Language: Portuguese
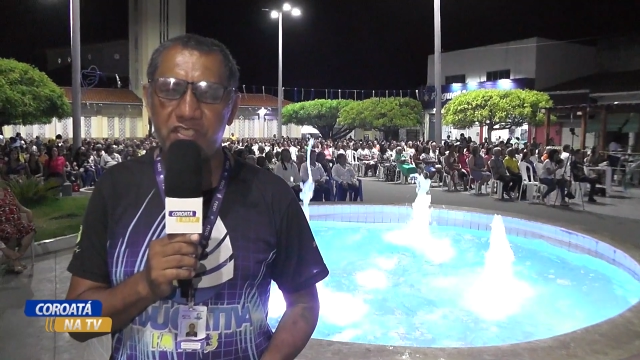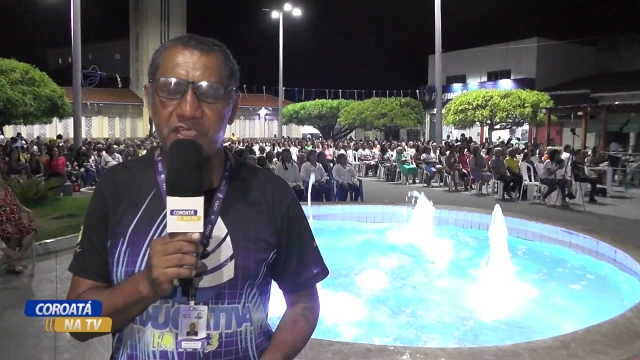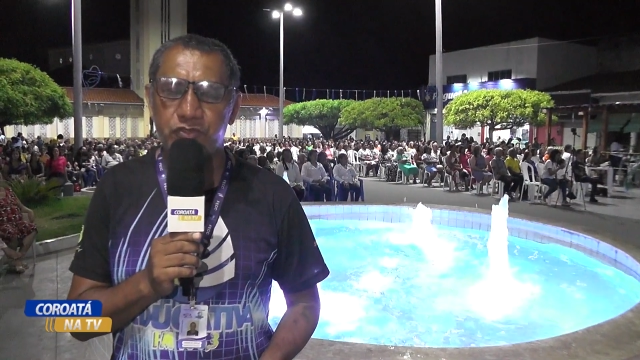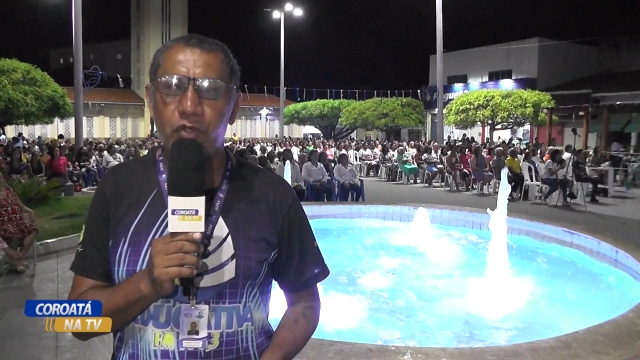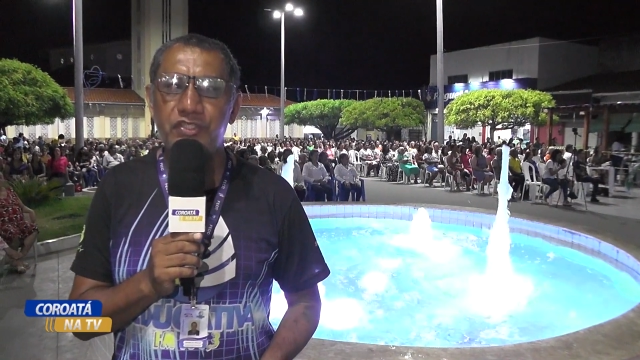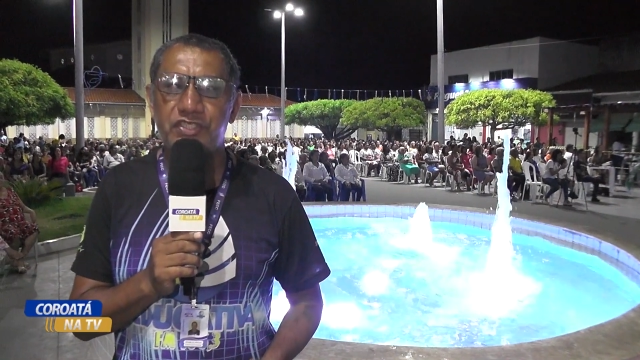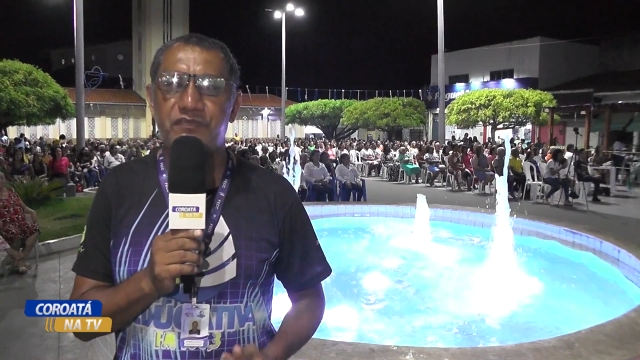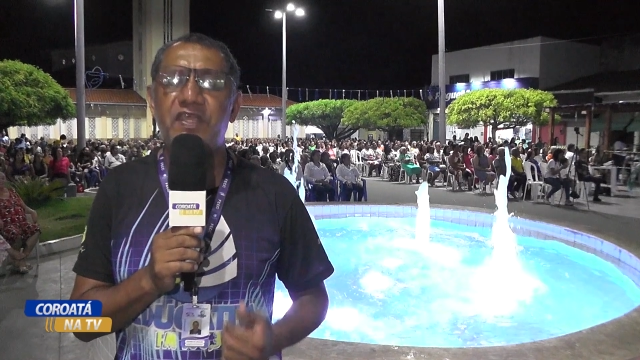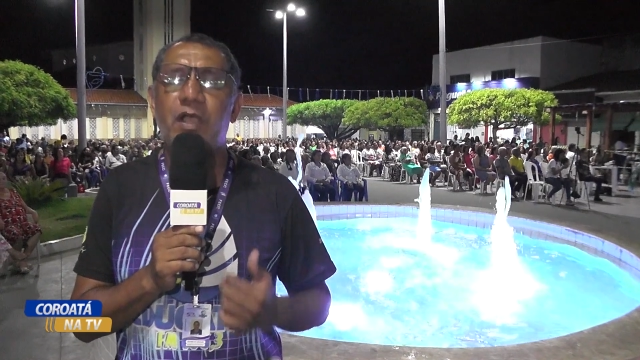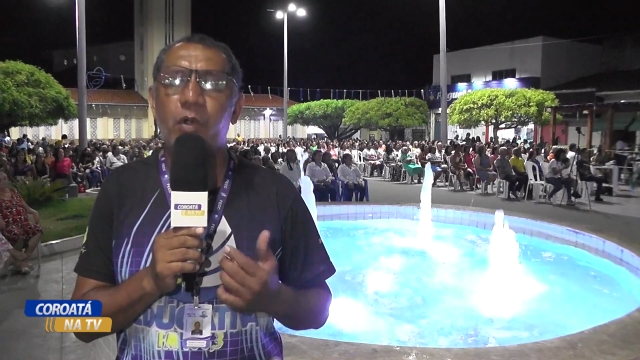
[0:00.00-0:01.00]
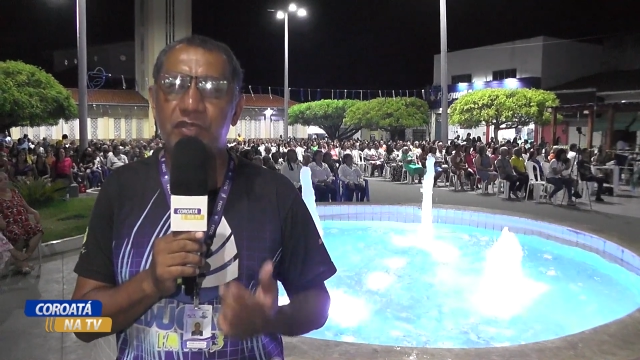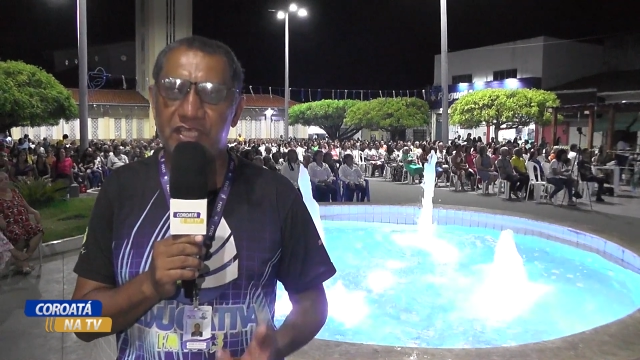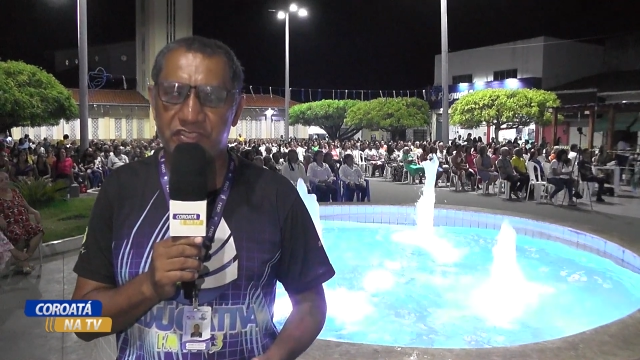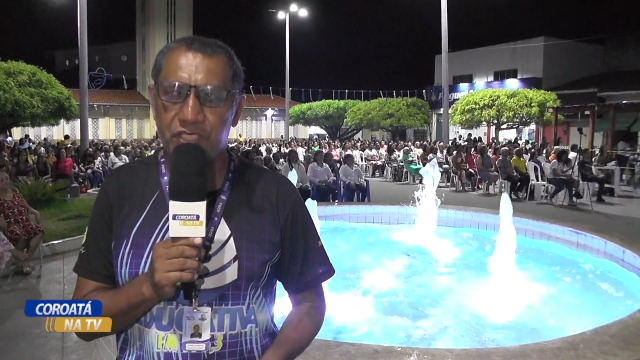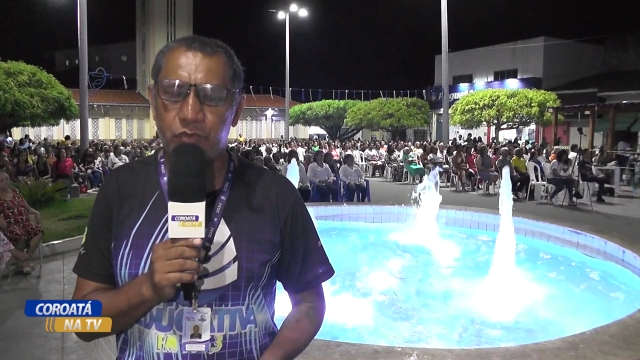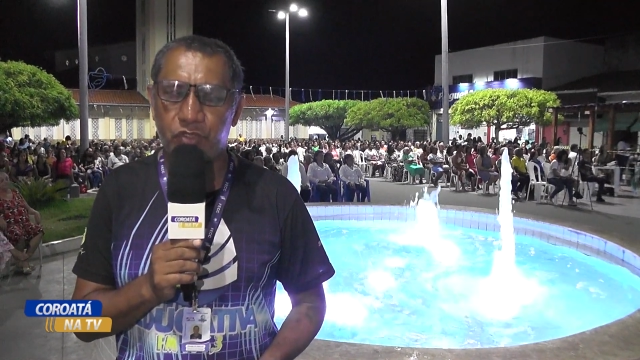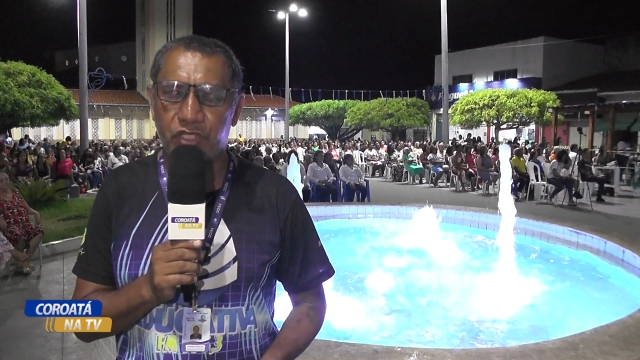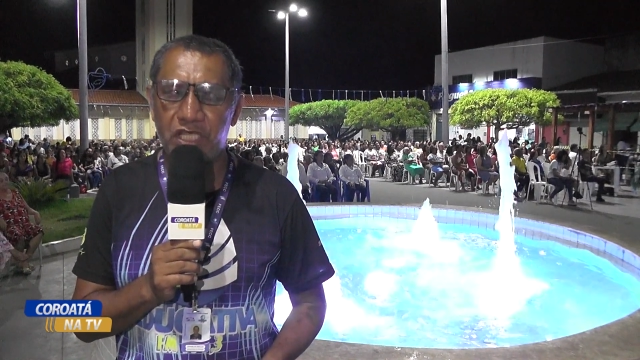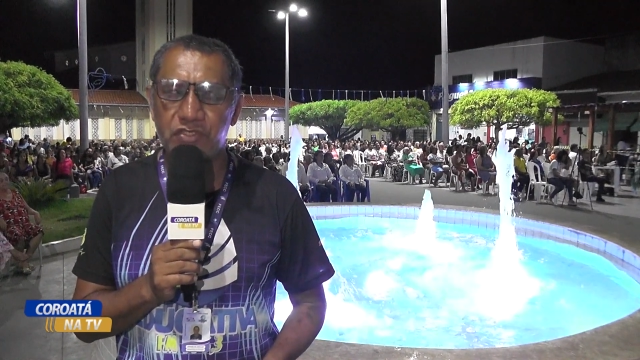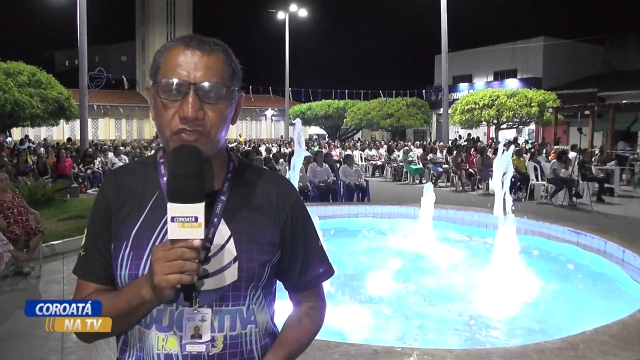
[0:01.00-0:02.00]
todas as noites, vem
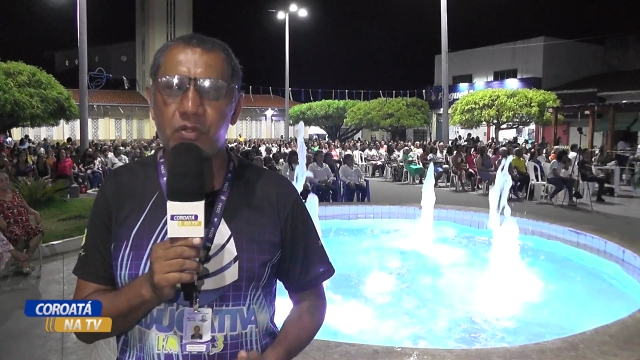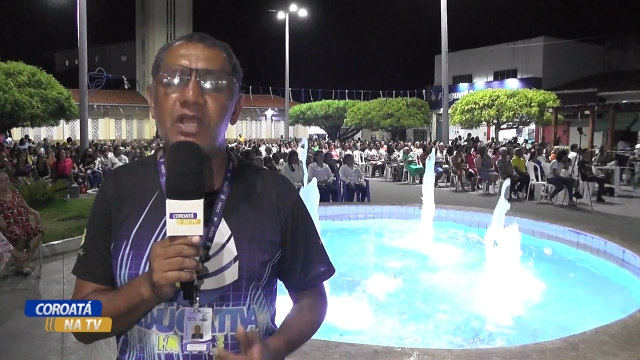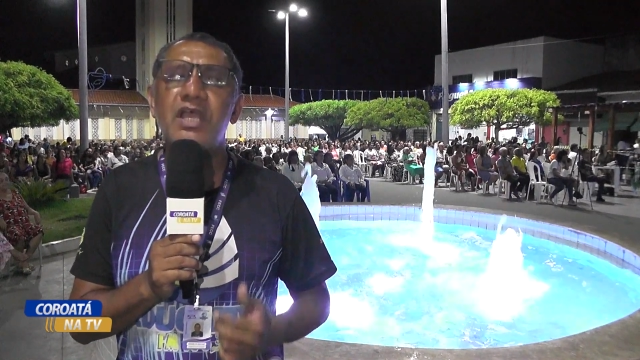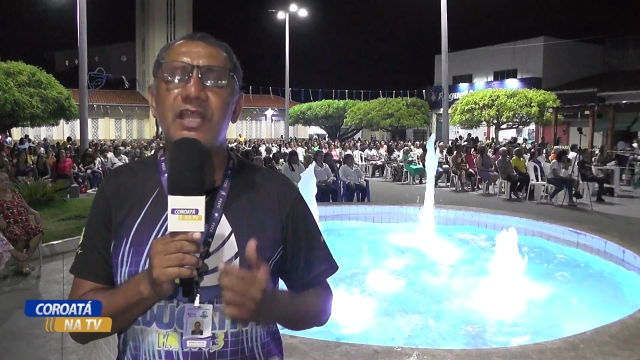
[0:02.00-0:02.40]
acontecendo terço,